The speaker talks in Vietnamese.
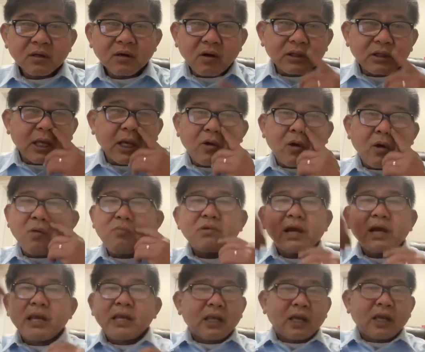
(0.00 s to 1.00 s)
có thể cô
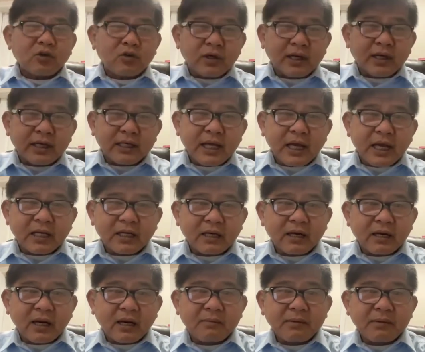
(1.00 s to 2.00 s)
không nghĩ ra cái chuyện anh chết
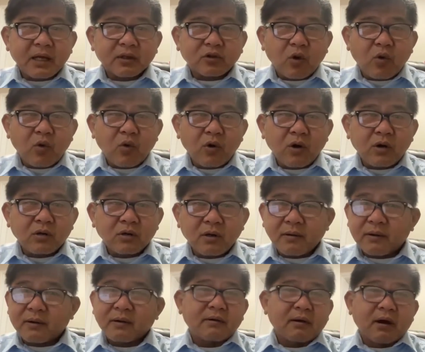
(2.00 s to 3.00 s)
là bị ở tù luôn
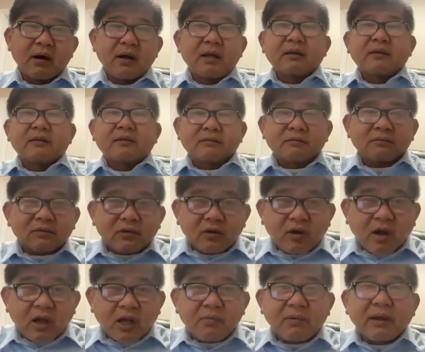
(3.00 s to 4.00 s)
bảo, ơi
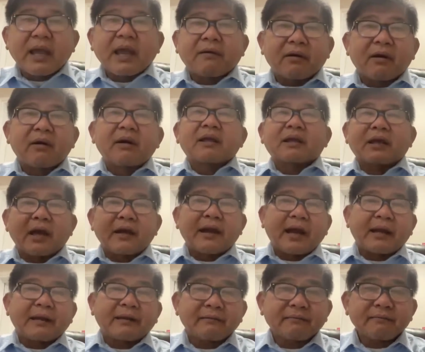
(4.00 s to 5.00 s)
tôi nói không nghe mà lấy cây
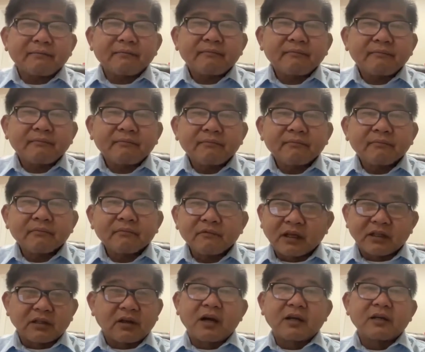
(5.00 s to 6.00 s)
đánh
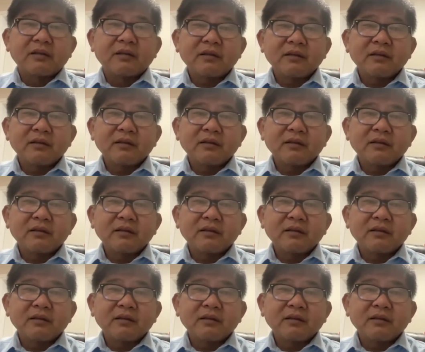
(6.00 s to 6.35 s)
đấy thôi